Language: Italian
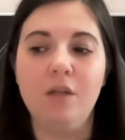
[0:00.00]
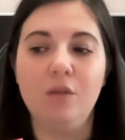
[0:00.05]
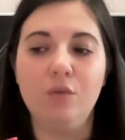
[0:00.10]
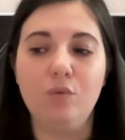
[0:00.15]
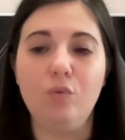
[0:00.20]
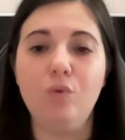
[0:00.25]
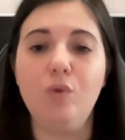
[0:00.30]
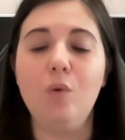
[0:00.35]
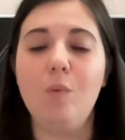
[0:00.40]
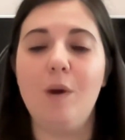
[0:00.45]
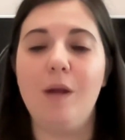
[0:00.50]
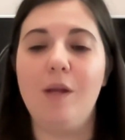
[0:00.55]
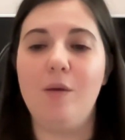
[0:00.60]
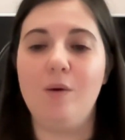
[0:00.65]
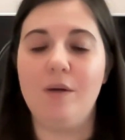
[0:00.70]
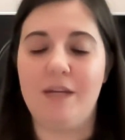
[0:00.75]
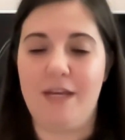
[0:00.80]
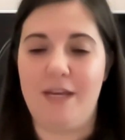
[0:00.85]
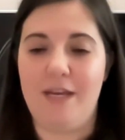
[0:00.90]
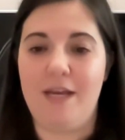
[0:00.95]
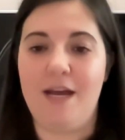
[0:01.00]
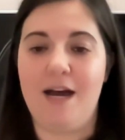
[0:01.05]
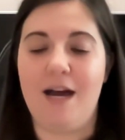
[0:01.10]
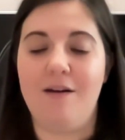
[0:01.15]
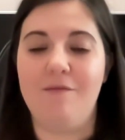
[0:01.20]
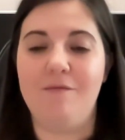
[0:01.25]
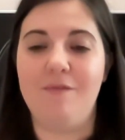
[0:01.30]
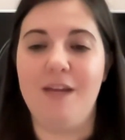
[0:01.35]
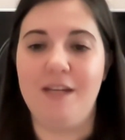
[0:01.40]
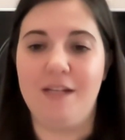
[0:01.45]
tutto quello che
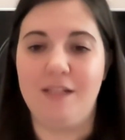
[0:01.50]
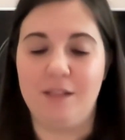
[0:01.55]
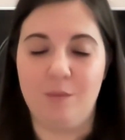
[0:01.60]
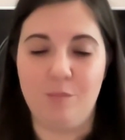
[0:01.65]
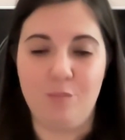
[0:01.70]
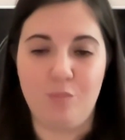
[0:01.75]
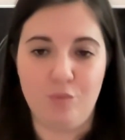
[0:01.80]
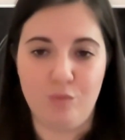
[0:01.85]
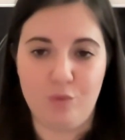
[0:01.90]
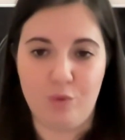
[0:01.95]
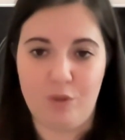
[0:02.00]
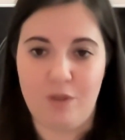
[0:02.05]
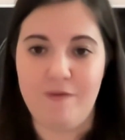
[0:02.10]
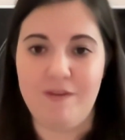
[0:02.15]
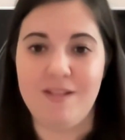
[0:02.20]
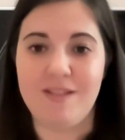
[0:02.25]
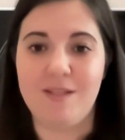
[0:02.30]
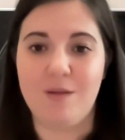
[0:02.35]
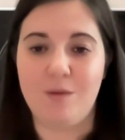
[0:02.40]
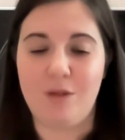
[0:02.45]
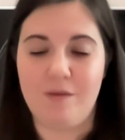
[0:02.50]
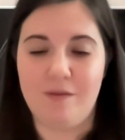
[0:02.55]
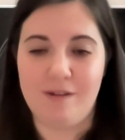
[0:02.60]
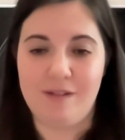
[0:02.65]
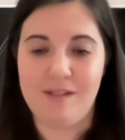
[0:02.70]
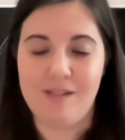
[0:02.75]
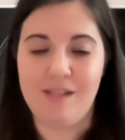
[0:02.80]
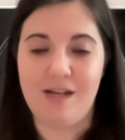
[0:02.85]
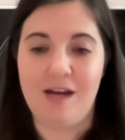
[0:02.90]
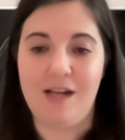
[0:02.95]
avviene da un punto di vista
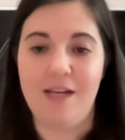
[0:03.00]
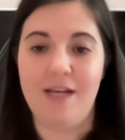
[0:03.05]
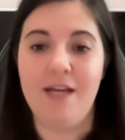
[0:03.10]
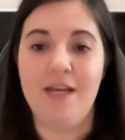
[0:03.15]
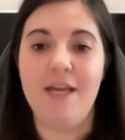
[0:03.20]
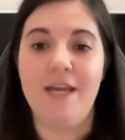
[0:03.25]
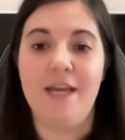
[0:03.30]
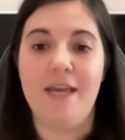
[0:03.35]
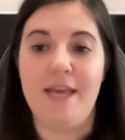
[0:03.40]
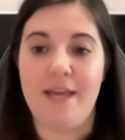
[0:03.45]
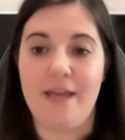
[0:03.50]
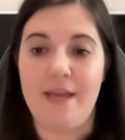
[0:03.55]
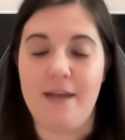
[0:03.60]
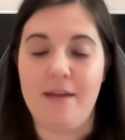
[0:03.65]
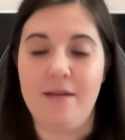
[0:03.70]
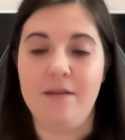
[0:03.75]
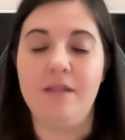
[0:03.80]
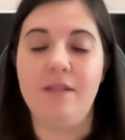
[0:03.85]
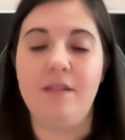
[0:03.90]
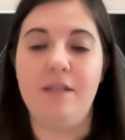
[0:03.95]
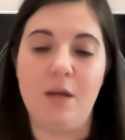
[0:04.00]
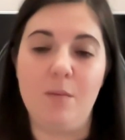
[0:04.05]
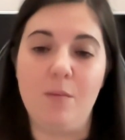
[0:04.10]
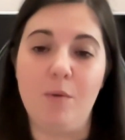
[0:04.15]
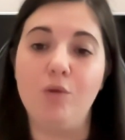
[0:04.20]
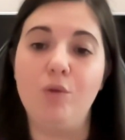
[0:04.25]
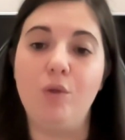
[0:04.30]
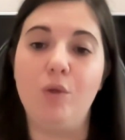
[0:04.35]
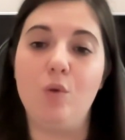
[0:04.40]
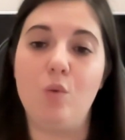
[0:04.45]
universale e il
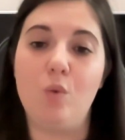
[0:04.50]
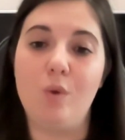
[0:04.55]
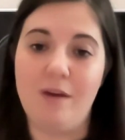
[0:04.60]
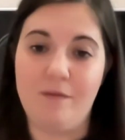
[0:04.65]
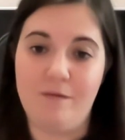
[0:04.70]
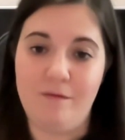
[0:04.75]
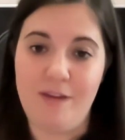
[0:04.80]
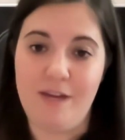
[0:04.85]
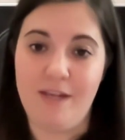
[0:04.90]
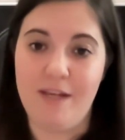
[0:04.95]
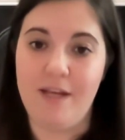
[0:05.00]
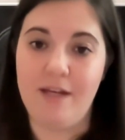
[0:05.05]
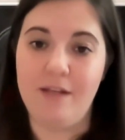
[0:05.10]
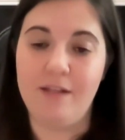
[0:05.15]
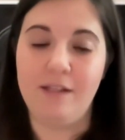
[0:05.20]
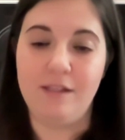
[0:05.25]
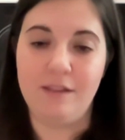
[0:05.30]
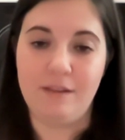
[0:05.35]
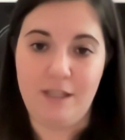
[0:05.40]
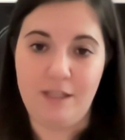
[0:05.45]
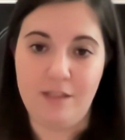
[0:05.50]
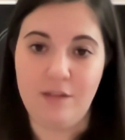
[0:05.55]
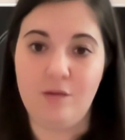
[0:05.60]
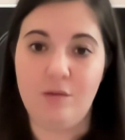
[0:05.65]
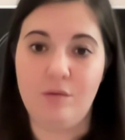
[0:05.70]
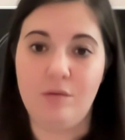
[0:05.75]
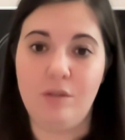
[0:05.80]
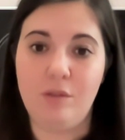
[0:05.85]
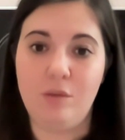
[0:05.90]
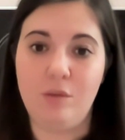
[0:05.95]
modo in cui avviene
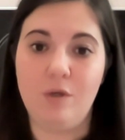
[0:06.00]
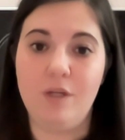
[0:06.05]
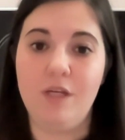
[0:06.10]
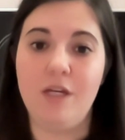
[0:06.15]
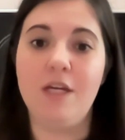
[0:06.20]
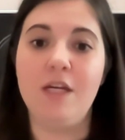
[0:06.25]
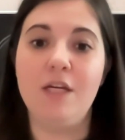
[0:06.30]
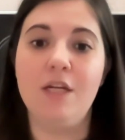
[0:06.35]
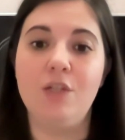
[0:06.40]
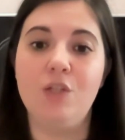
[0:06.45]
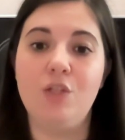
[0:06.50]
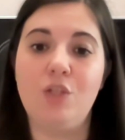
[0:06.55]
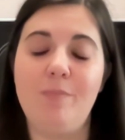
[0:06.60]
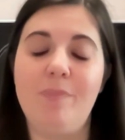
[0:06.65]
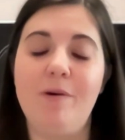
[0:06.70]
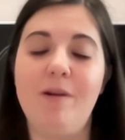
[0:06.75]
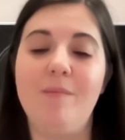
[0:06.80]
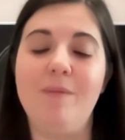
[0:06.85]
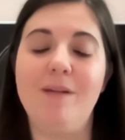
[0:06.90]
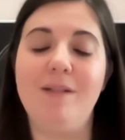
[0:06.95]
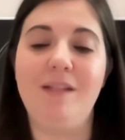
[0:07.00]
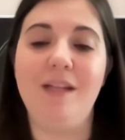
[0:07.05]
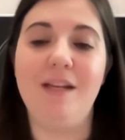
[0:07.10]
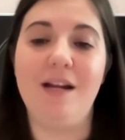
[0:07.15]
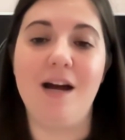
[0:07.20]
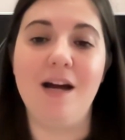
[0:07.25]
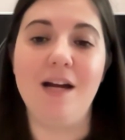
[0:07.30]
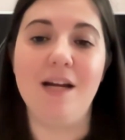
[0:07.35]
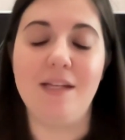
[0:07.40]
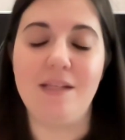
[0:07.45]
dentro di noi ci
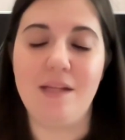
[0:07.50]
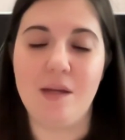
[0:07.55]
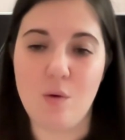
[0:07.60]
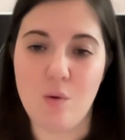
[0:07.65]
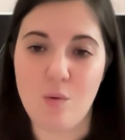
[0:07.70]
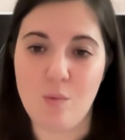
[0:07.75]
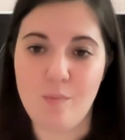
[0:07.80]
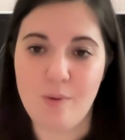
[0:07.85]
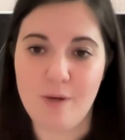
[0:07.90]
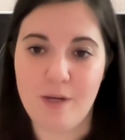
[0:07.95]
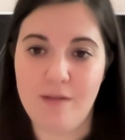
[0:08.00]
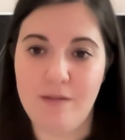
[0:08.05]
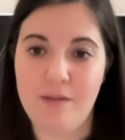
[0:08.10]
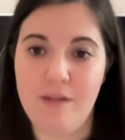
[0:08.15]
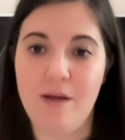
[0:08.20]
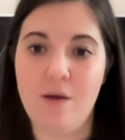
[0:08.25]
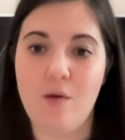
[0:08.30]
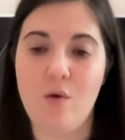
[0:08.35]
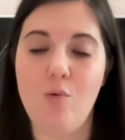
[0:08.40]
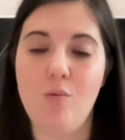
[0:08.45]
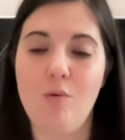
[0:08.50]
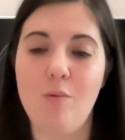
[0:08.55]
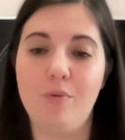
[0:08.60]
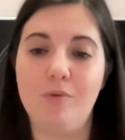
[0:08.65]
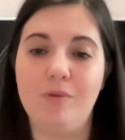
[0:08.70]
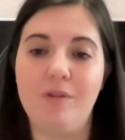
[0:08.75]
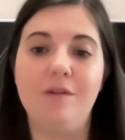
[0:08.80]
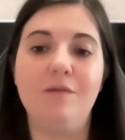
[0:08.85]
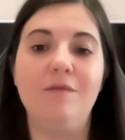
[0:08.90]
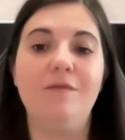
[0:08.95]
permetterà anche di comprendere come
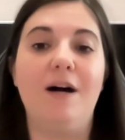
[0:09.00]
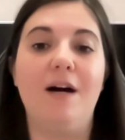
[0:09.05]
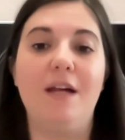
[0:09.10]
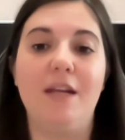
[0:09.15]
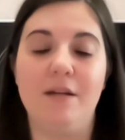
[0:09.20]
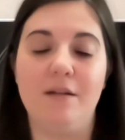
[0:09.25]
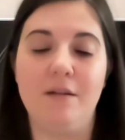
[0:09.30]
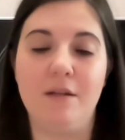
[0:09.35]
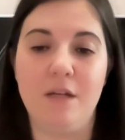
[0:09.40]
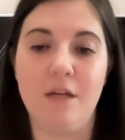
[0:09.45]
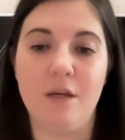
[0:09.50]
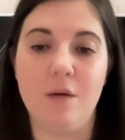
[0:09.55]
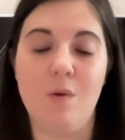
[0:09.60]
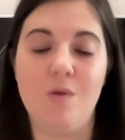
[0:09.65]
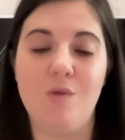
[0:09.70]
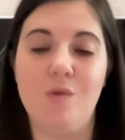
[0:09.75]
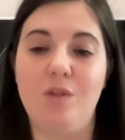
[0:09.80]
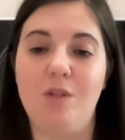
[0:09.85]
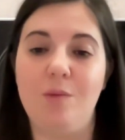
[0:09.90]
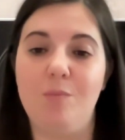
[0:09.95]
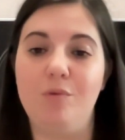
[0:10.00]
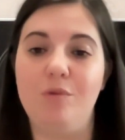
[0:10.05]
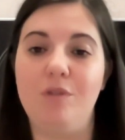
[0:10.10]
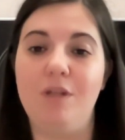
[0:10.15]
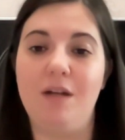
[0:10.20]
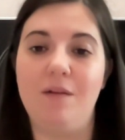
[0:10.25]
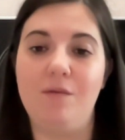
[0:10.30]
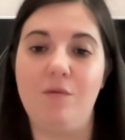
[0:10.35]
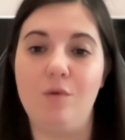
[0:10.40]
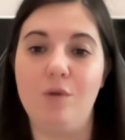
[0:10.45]
poter fare questo tipo
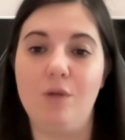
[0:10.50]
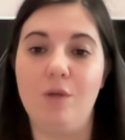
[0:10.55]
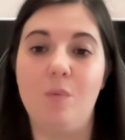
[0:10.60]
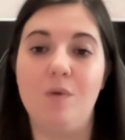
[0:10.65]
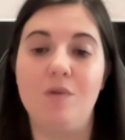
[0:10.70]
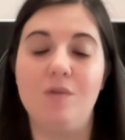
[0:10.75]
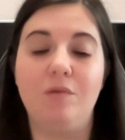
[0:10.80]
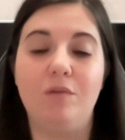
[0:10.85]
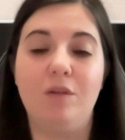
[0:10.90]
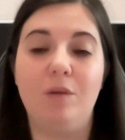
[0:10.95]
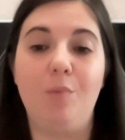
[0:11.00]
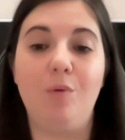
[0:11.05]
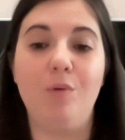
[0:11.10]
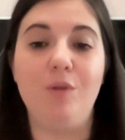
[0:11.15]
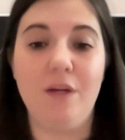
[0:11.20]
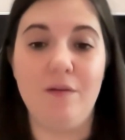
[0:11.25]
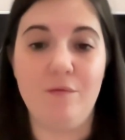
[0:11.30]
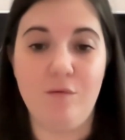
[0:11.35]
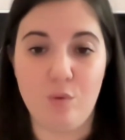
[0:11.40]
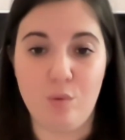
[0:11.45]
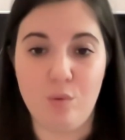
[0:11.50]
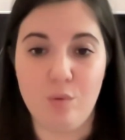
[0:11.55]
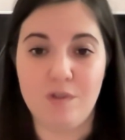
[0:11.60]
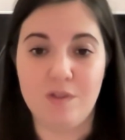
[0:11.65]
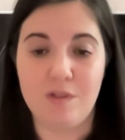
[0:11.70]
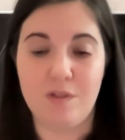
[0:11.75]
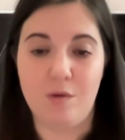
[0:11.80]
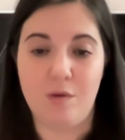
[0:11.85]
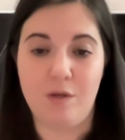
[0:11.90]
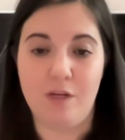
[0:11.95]
di lavoro, questo tipo di
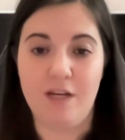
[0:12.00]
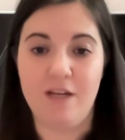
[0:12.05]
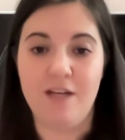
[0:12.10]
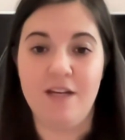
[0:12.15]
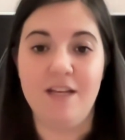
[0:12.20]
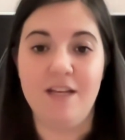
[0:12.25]
evoluzione